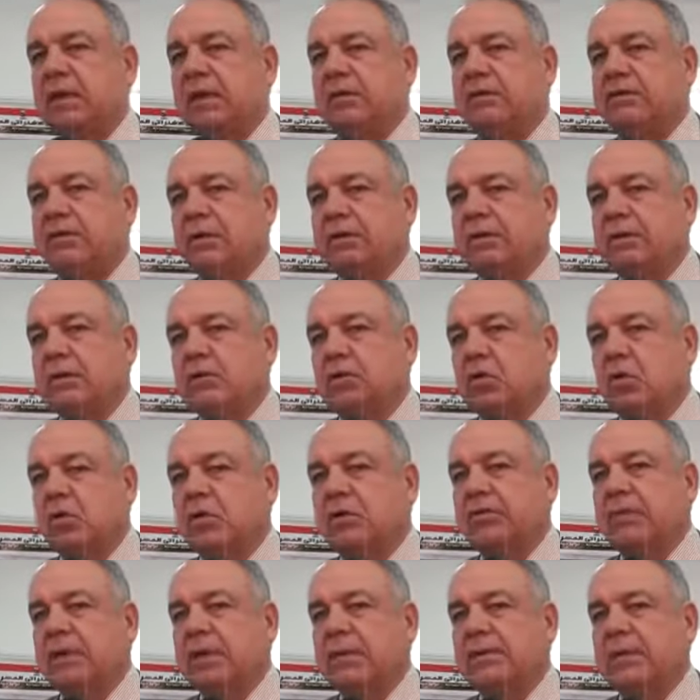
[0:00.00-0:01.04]
فترة
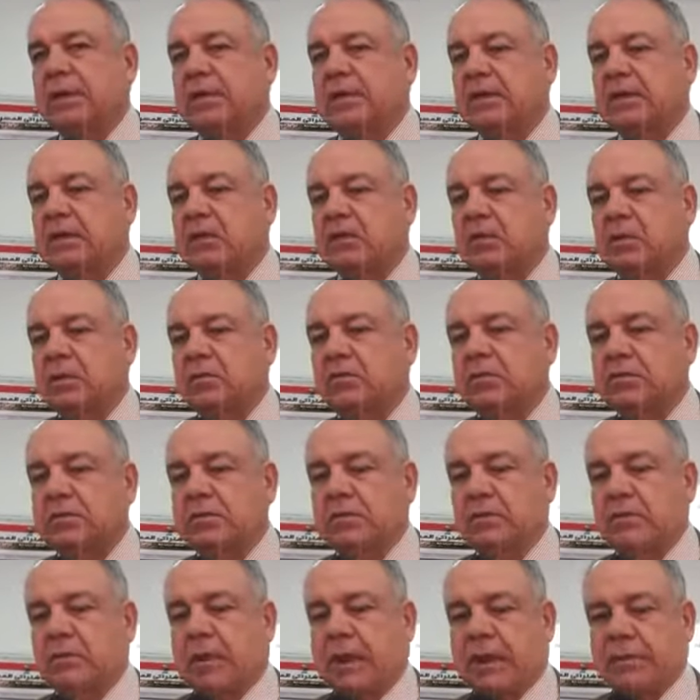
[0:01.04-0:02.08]
حكم جماعة الإخوان
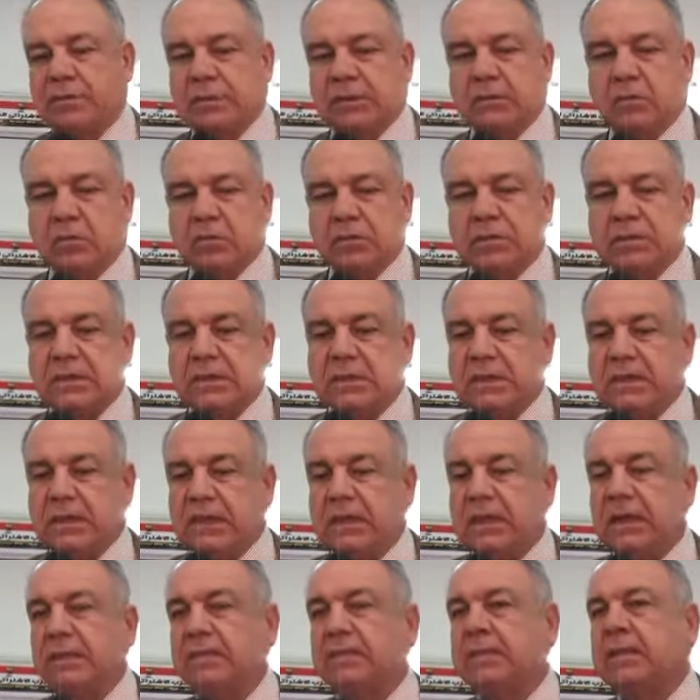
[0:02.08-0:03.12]
المسلمين ومحمد مرسي
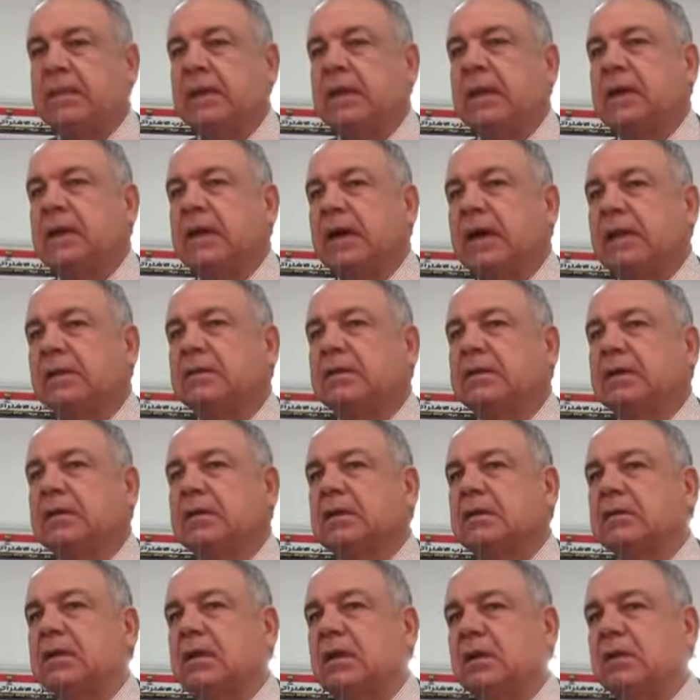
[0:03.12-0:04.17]
إليها حتى
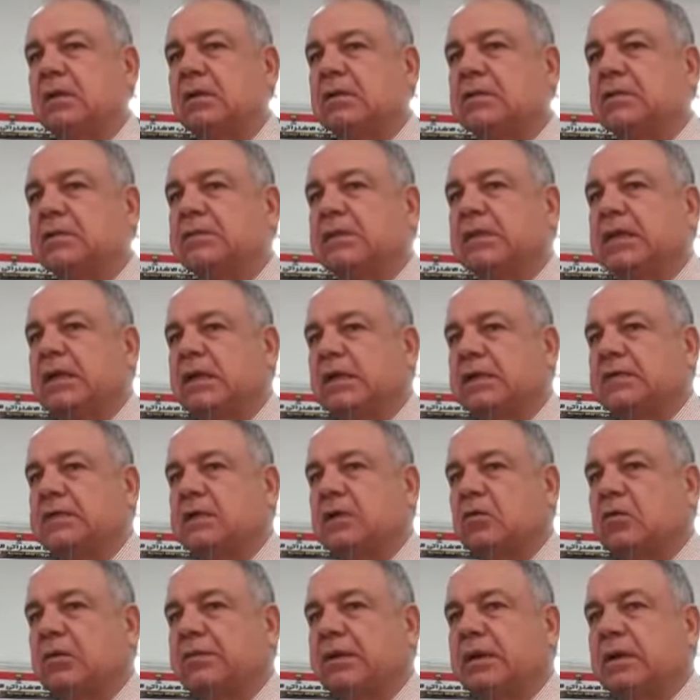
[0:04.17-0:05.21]
نتخلص من هذا
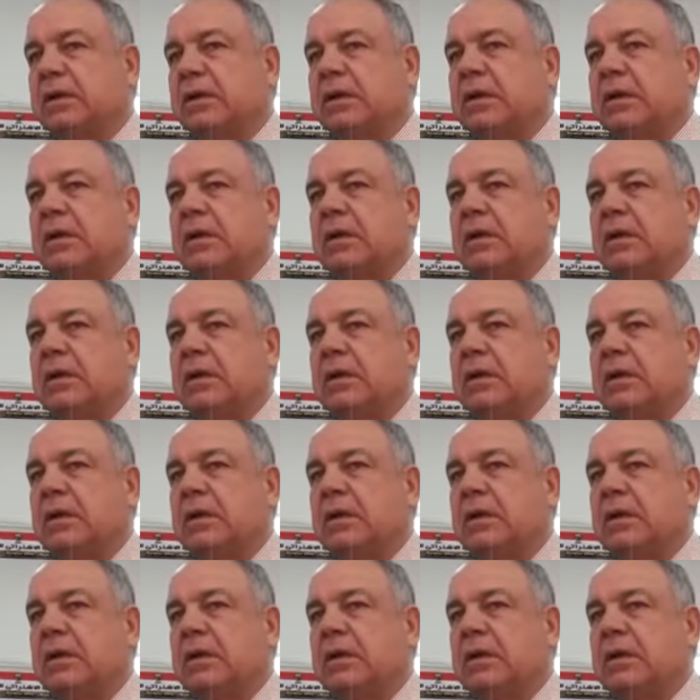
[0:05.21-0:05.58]
الوباء